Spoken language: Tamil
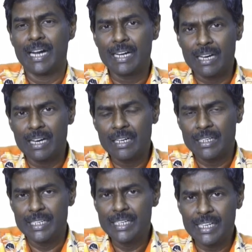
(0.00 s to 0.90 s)
ஆனால்
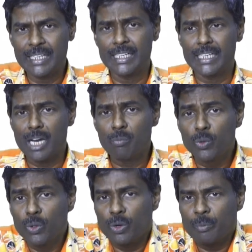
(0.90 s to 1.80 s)
இன்றைக்கு நாம்
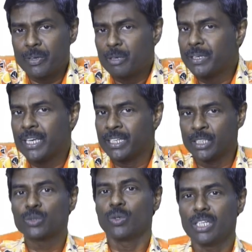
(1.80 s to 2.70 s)
முன்னோர் பெருமையை
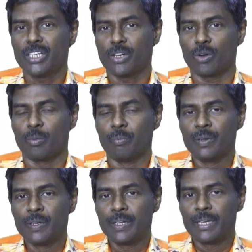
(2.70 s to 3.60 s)
இங்கு சொல்லுகின்றோம்
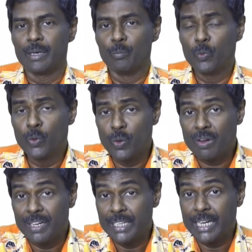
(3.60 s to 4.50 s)

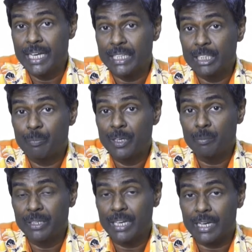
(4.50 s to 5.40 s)
முன்னோர் வழியிலே அந்த
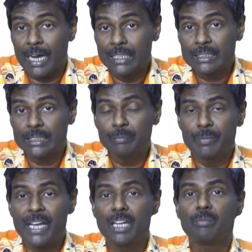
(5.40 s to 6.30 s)
பெருமையை காத்து
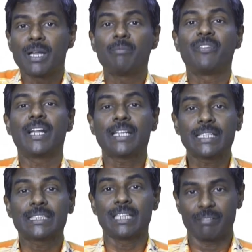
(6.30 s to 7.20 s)
மேலும் நாம்
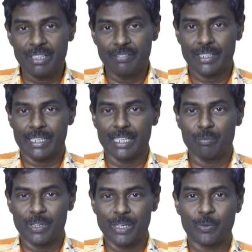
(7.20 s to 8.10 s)
வளர்க்க தவறிவிட்ட
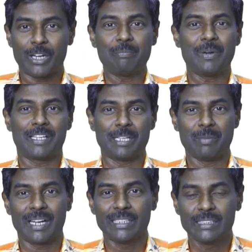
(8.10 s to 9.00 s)
நம்முடைய குறைபாட்டை
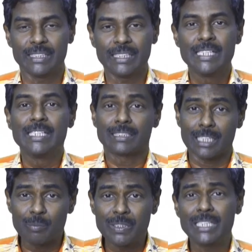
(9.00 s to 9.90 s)
மறந்து
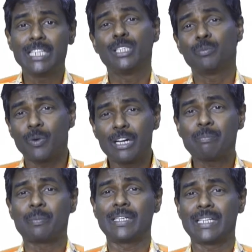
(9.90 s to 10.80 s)
தமிழில் இது போல
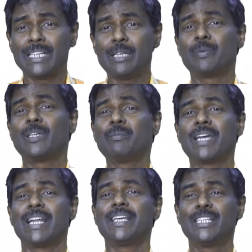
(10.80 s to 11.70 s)
பழைய
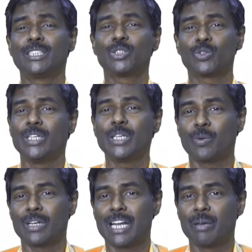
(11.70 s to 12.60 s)
பெருமைகளை எடுத்து
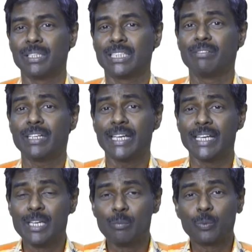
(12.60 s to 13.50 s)
சொல்லிக் கொள்ளலாமே தவிர
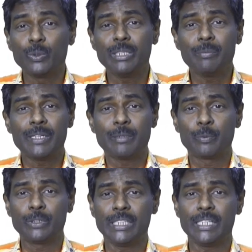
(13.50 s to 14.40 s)
புதுமை
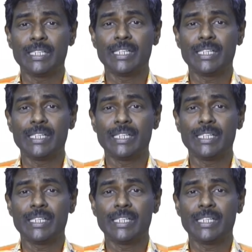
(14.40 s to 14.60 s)
புதிய